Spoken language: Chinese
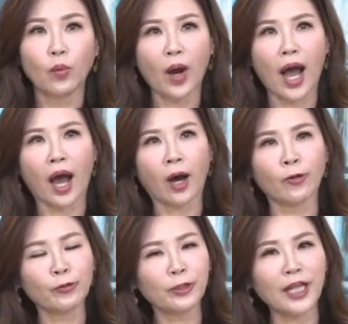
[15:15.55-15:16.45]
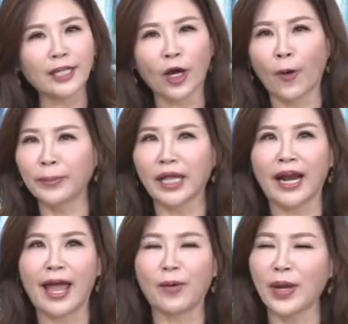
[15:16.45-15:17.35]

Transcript: 哇，鸿运当头不得了！